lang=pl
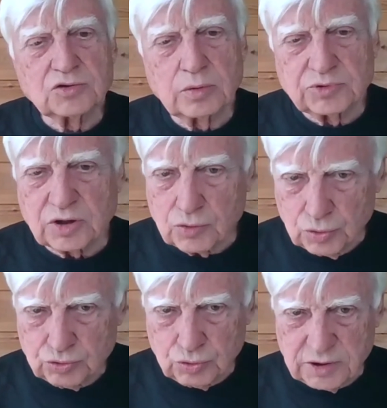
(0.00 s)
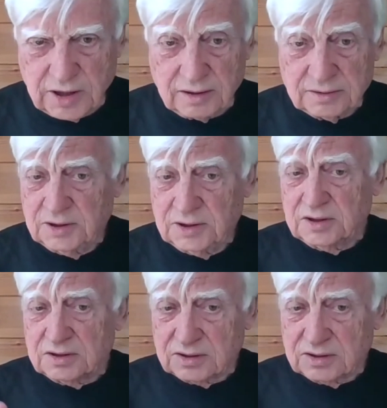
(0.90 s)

Zabójstwa na kosowym